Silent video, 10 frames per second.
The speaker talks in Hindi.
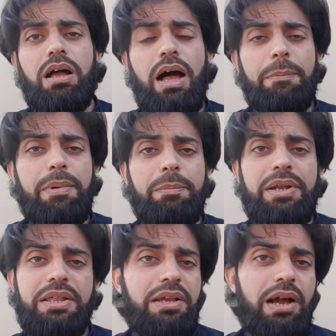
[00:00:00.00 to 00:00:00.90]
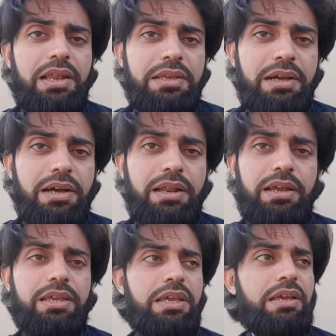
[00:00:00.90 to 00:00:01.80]
अब मिट्टी का खाली क्या कर रहा
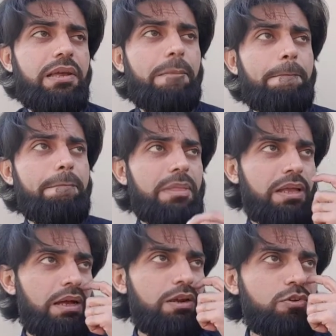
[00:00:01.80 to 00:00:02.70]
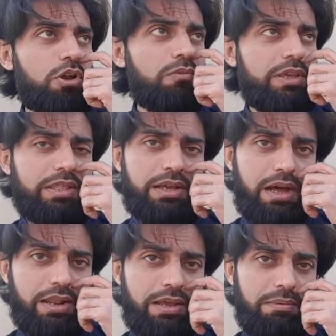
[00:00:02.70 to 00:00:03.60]
है कि कंट्रोल वो ये
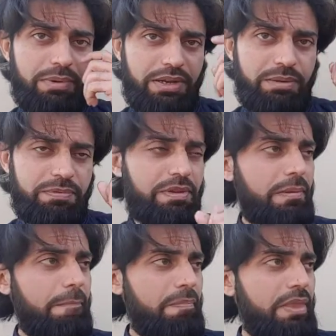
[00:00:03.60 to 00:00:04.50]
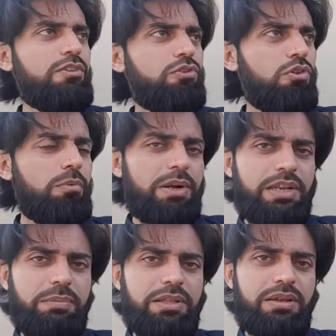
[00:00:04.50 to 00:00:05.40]
दिखा रहा है मिट्टी से जो लोग
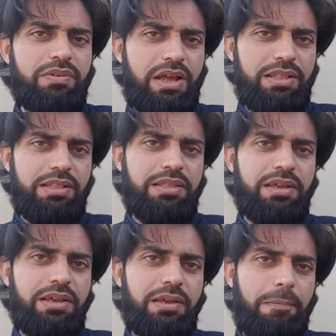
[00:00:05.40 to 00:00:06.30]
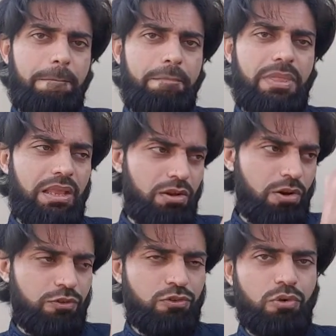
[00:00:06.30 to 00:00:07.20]
मिट्टी में दफना देते हैं
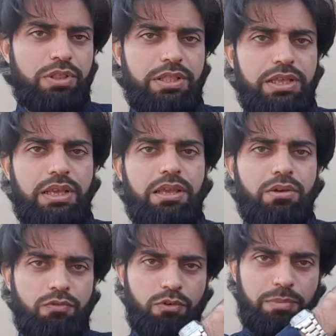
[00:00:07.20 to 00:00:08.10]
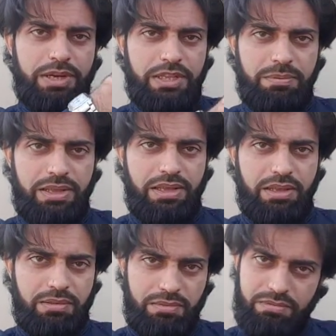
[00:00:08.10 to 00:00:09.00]
और छोड़ देते हैं वो मिट्टी में
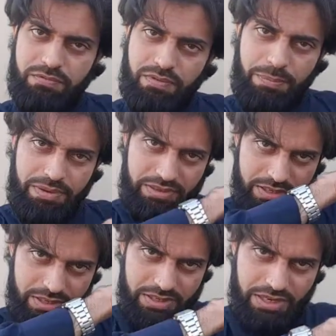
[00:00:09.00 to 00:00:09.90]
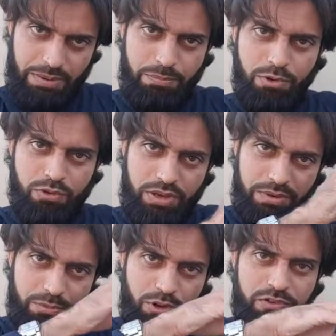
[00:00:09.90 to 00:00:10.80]
वापस डिकम्पोज
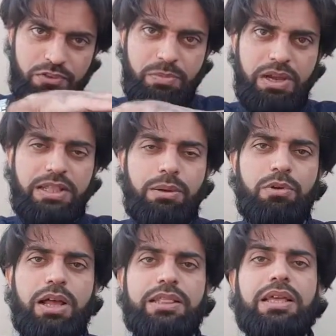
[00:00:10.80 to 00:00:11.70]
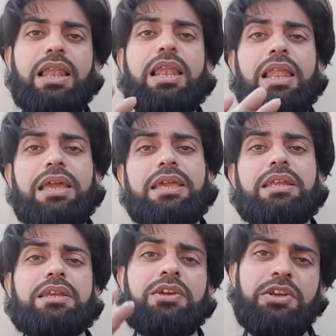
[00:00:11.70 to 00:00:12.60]
होकर प्रोसेस में ख़त्म हो जाते हैं
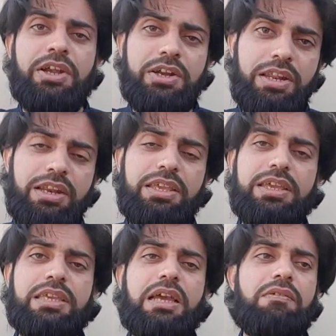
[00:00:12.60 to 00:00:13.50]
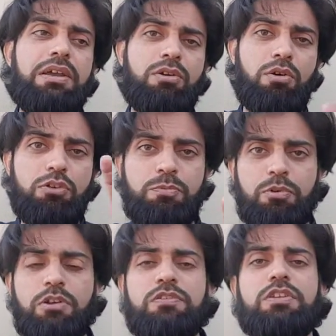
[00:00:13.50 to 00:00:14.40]
लेकिन क्रिएटर ने यह किया हुआ कि उस
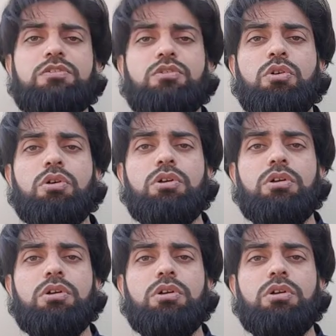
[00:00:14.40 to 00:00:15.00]
प्रोसेस को